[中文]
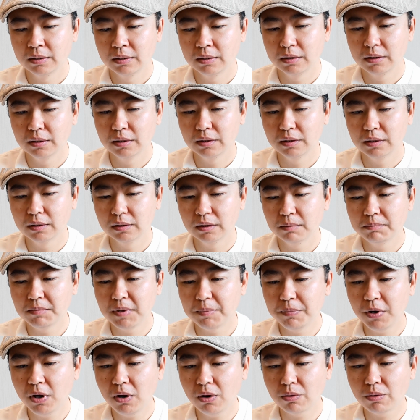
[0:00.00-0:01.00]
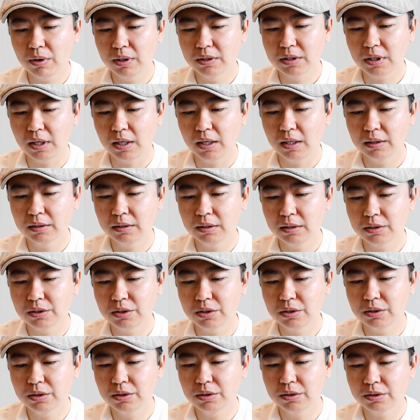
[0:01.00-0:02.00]
呃，那么炮管长呢
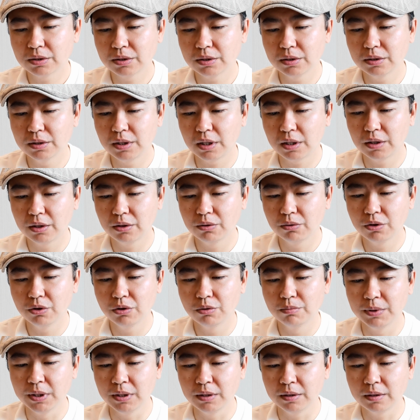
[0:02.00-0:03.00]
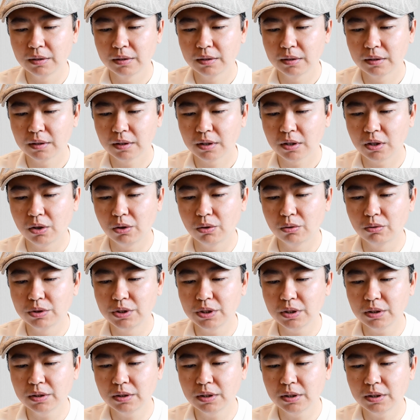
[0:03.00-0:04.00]
是四点六六米，口
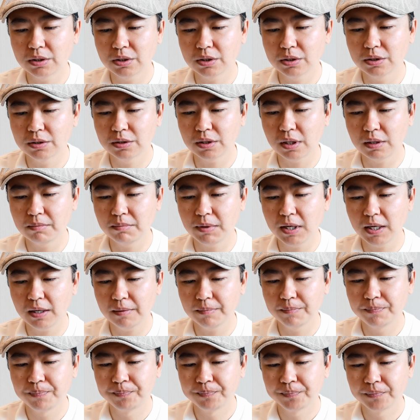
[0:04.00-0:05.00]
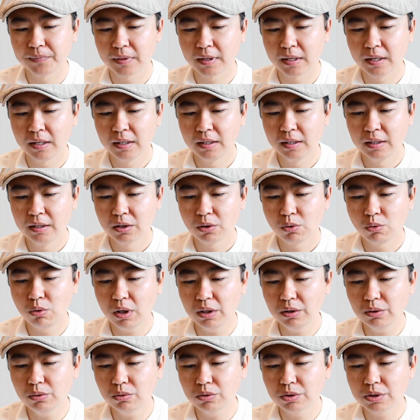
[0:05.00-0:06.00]
径呢是三十八，
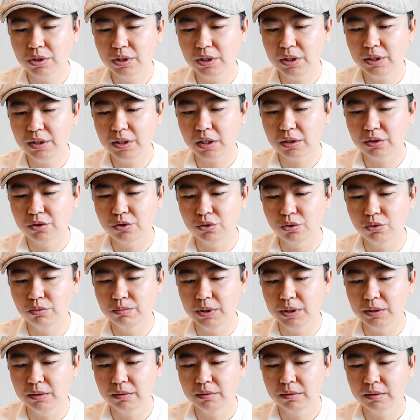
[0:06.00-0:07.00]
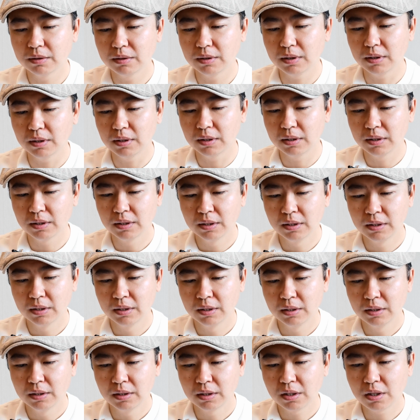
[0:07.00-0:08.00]
宽度是一点九米啊，
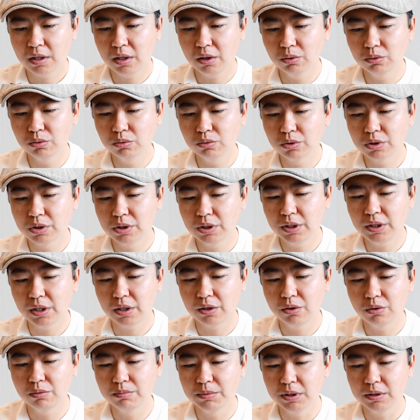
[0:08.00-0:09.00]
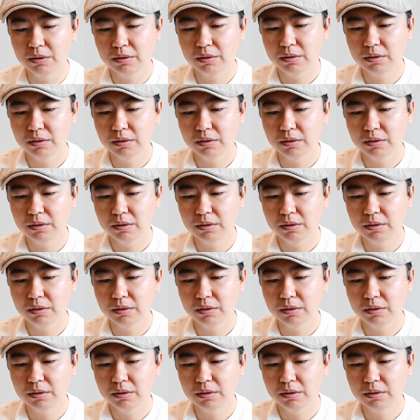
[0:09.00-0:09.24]
高度是一点六米，